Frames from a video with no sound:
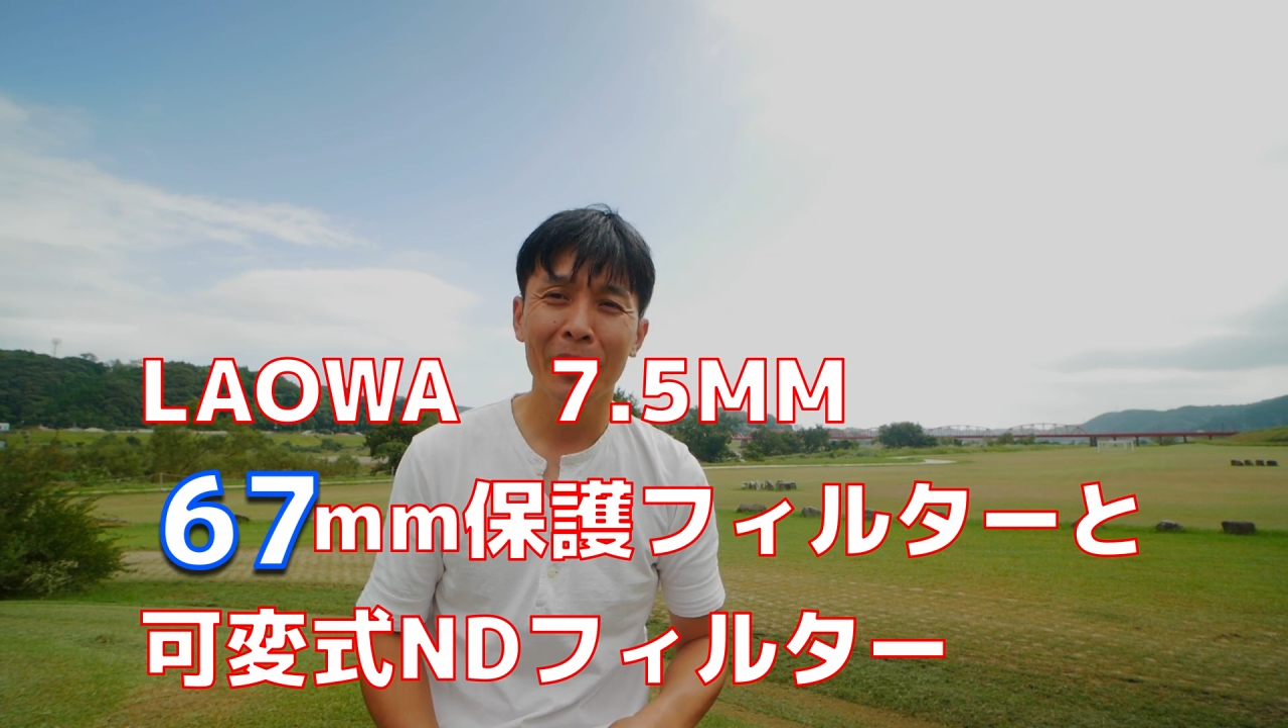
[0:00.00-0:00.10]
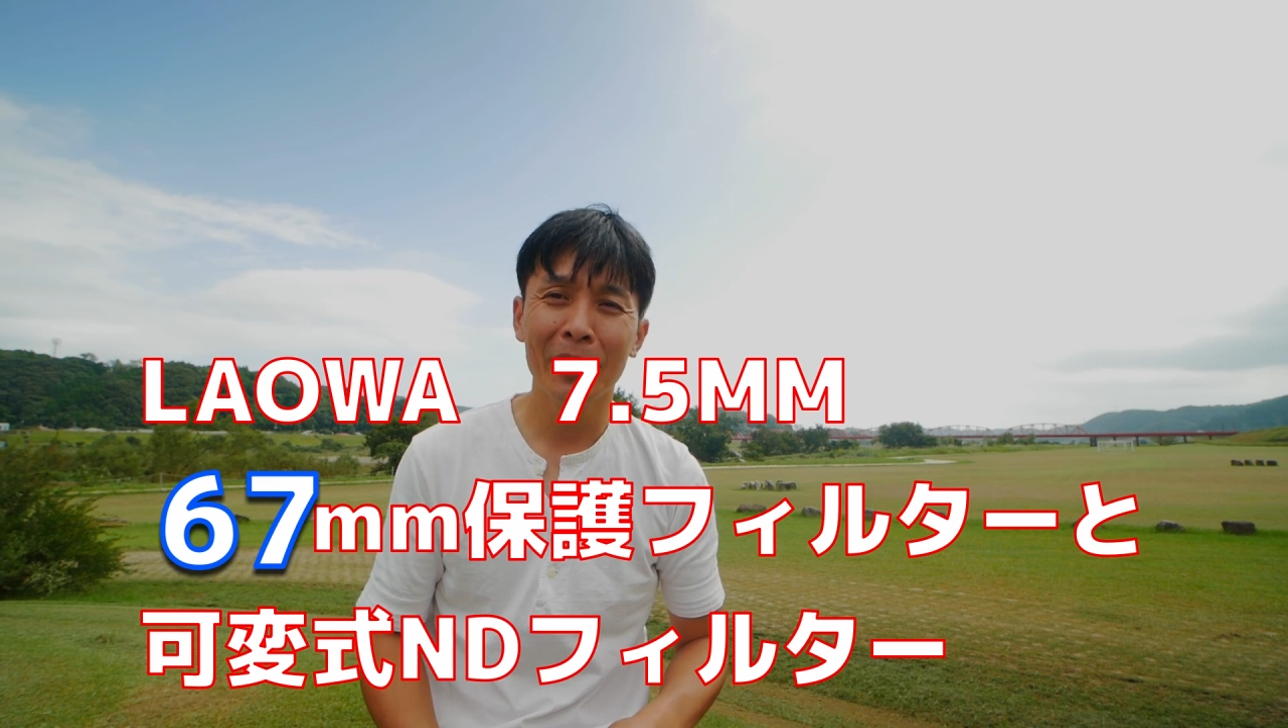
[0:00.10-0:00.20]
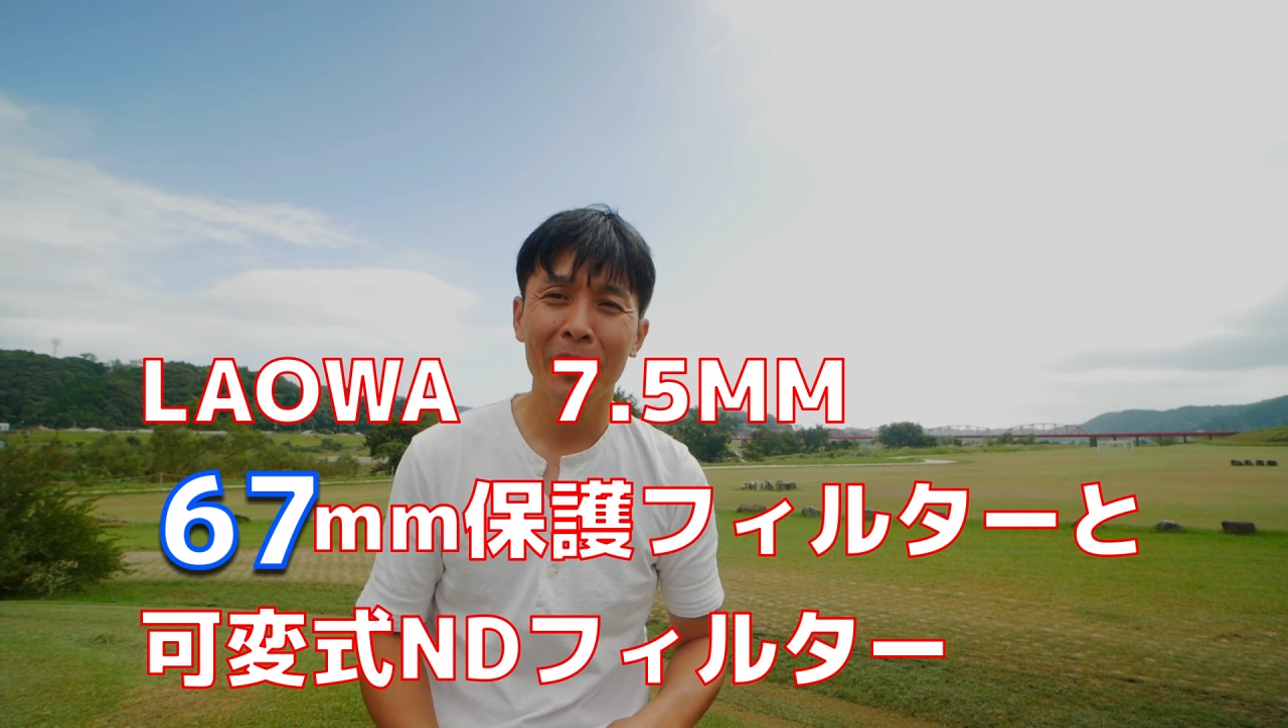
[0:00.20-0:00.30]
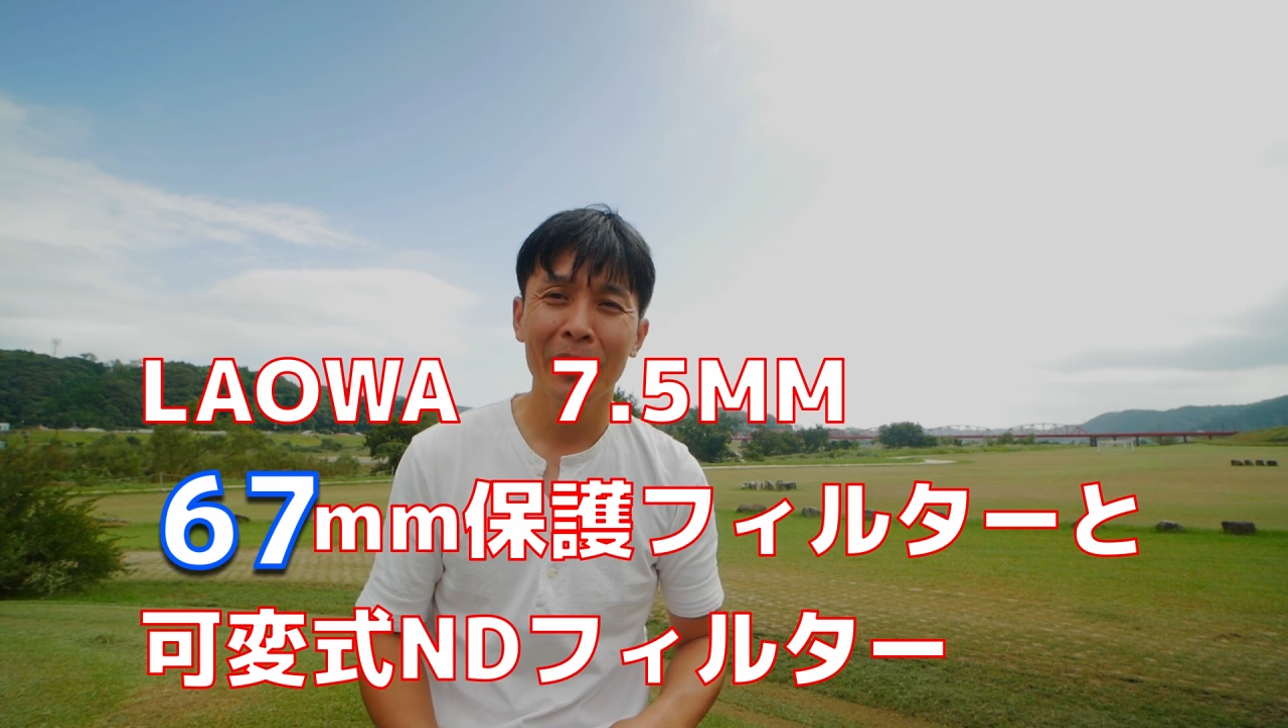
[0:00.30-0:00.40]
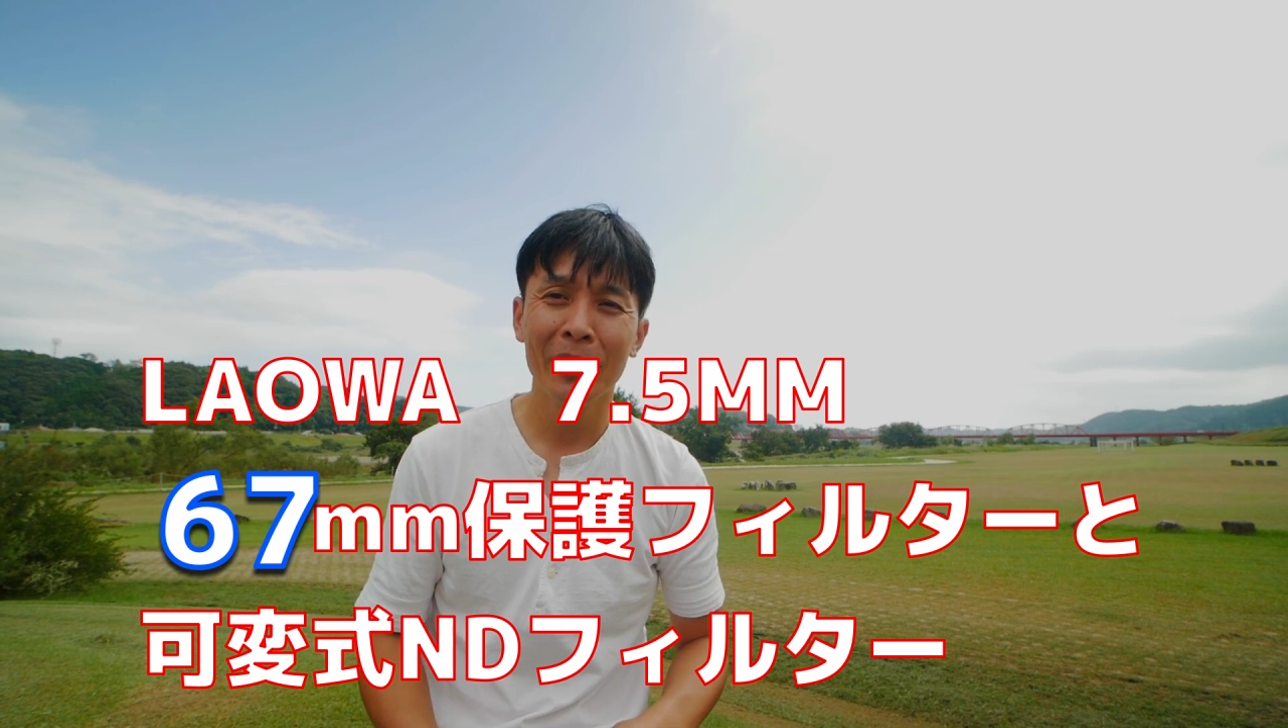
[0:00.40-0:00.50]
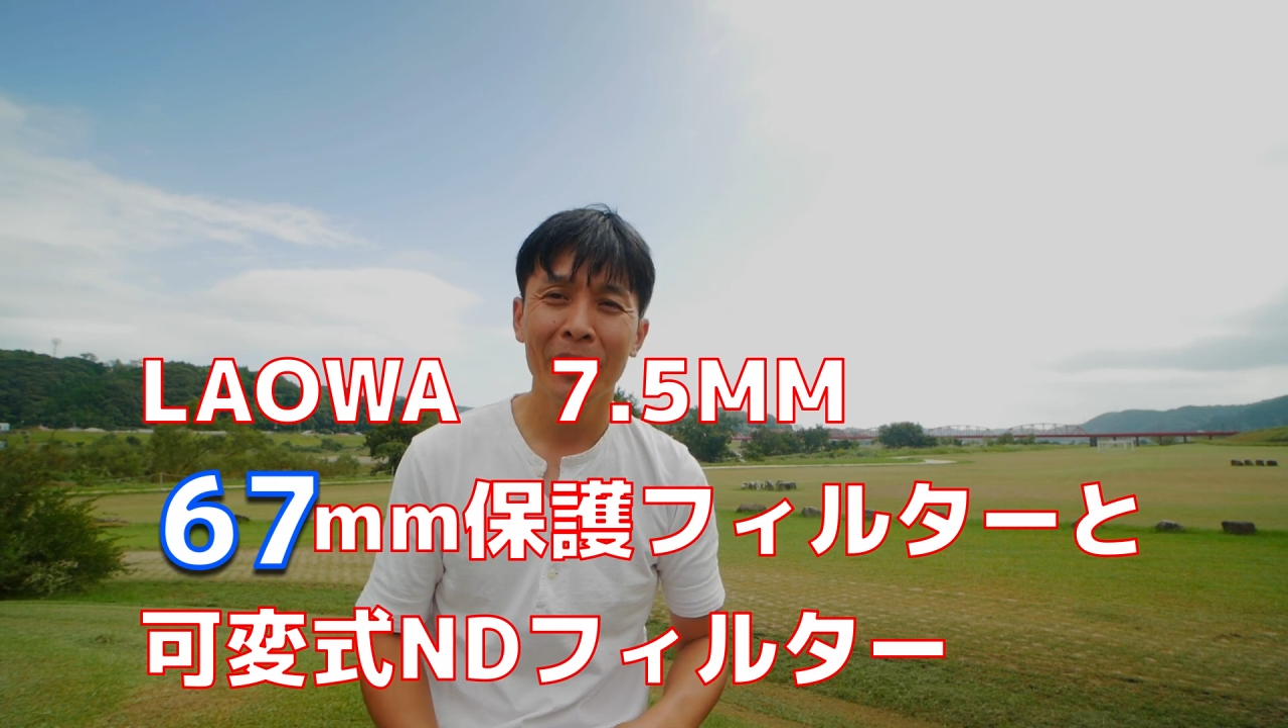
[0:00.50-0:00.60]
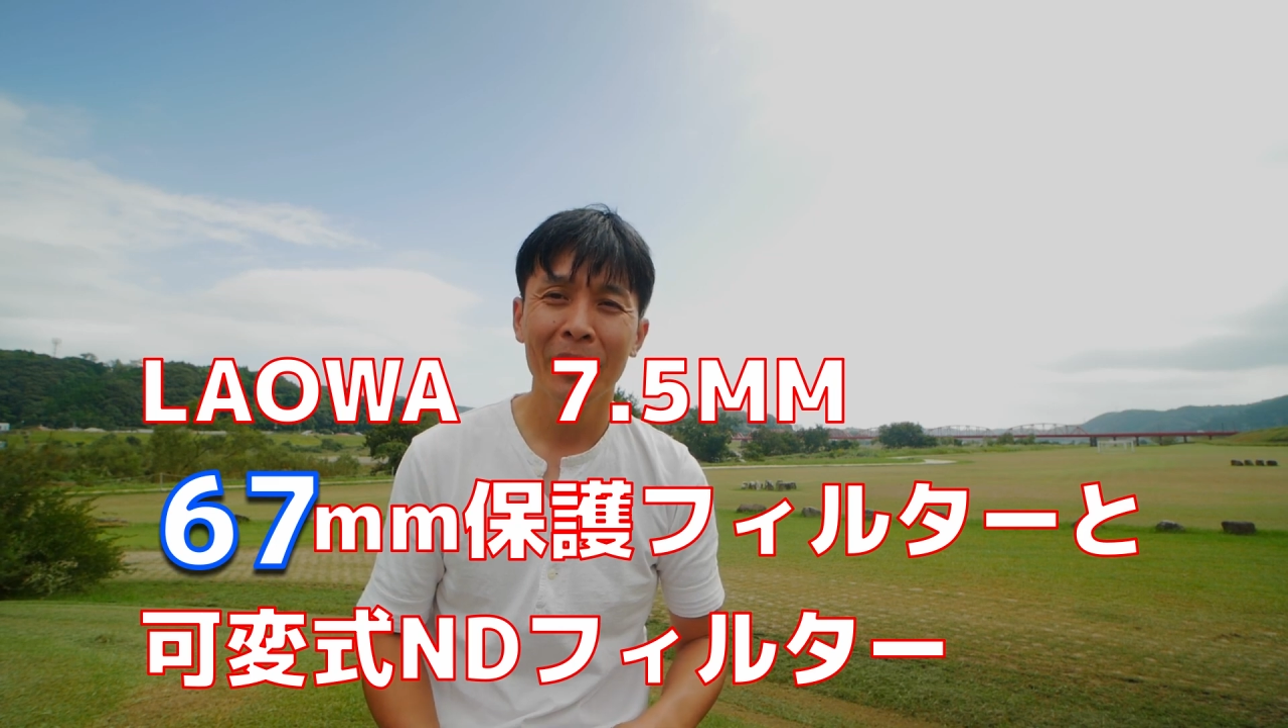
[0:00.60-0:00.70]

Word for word: あ